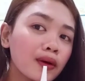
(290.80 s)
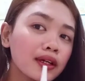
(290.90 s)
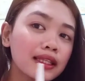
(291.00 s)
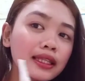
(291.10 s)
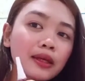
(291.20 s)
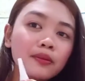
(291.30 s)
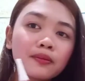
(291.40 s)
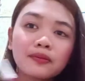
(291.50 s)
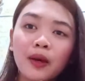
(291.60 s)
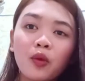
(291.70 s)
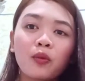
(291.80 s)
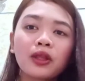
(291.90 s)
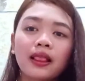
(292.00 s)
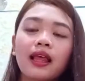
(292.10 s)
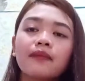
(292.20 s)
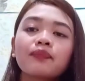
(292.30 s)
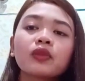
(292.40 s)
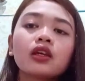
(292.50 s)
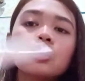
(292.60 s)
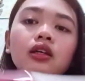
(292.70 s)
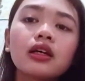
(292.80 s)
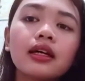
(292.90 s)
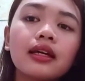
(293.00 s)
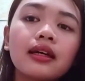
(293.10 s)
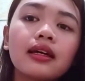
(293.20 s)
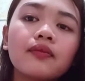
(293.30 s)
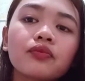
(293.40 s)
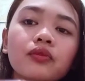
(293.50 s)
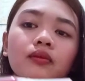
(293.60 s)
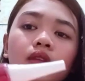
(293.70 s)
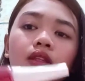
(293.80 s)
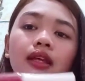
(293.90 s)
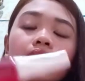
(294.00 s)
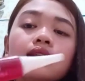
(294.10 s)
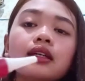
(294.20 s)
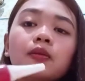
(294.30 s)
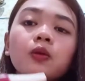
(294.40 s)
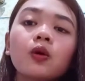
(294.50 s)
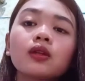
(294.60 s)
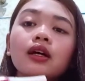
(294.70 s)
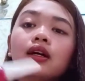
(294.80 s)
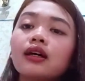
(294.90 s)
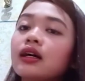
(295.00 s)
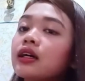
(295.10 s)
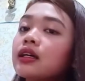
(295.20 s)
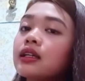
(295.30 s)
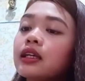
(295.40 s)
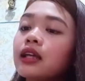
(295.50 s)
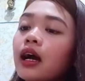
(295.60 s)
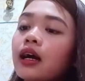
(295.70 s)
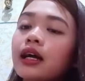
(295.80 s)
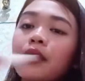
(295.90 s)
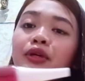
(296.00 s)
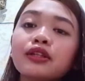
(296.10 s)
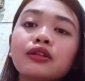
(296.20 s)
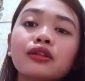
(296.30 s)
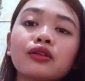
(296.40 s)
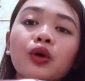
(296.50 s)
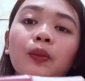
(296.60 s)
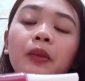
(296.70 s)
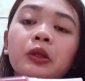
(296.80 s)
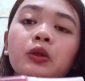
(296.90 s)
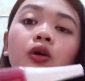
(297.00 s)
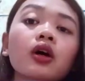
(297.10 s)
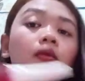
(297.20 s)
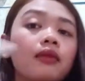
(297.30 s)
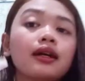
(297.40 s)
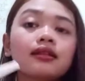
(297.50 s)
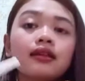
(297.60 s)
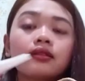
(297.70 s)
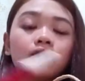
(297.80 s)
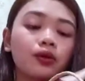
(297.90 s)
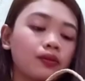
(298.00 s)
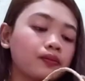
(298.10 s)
hindi namumutla. Ayan. Tagal na rin po ako na hindi nakakagamit dito. Pero, maganda to.